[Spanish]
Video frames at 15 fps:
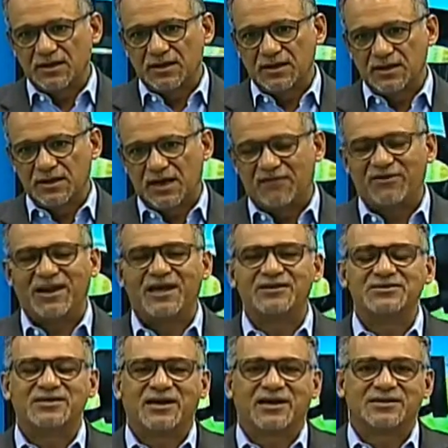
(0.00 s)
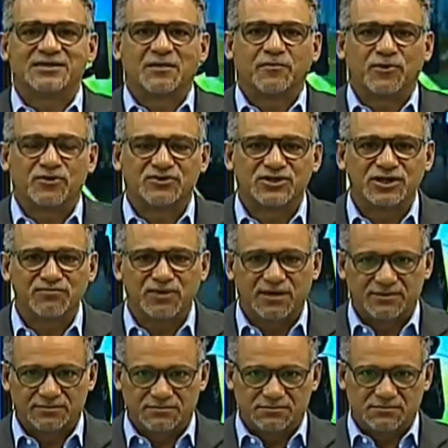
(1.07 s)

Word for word: eh, avalancha que se aproxima,